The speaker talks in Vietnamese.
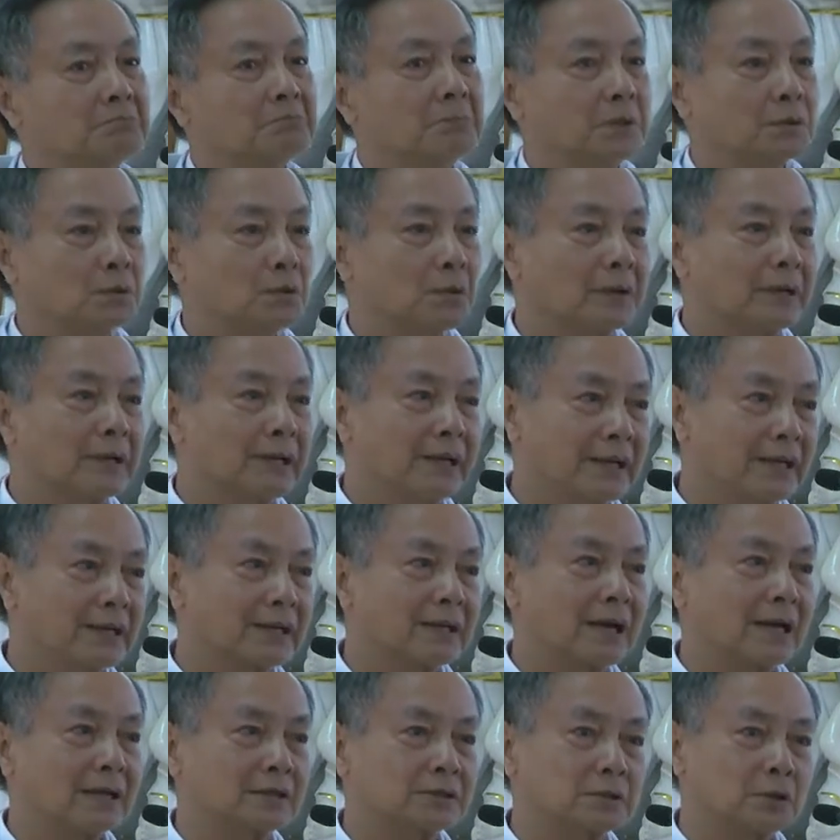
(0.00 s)
mà tôi nghĩ
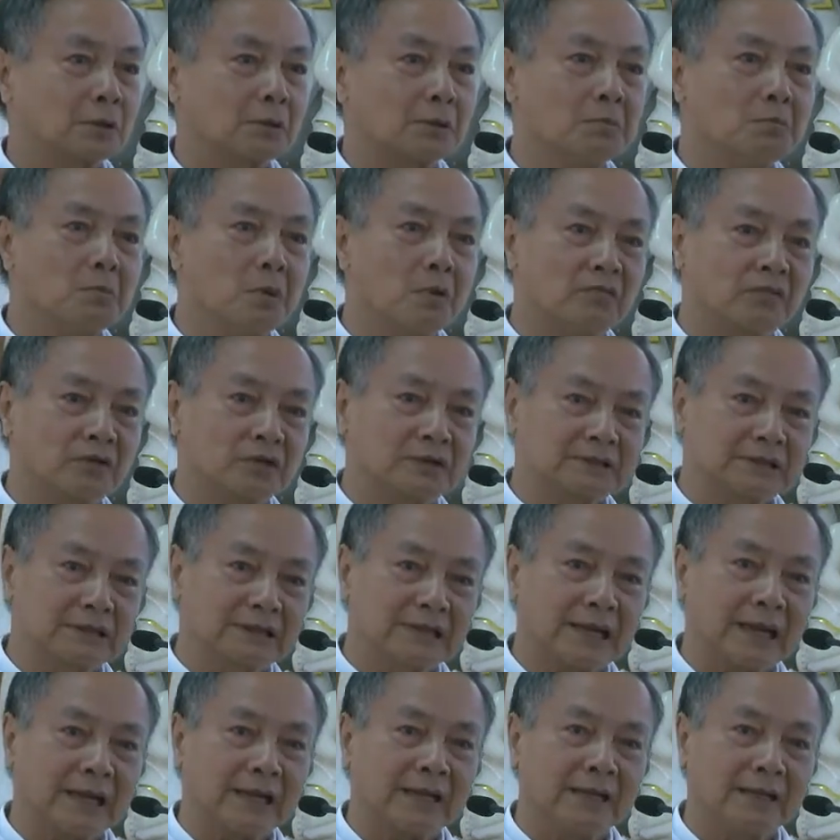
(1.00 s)
rằng trong cái mùa phục
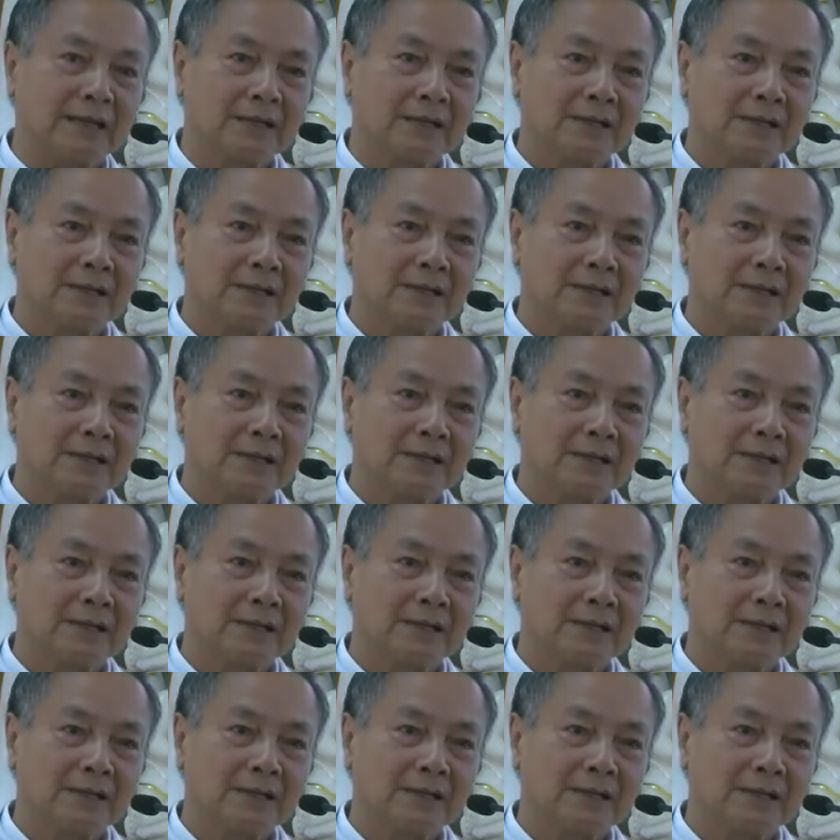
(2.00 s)
sinh này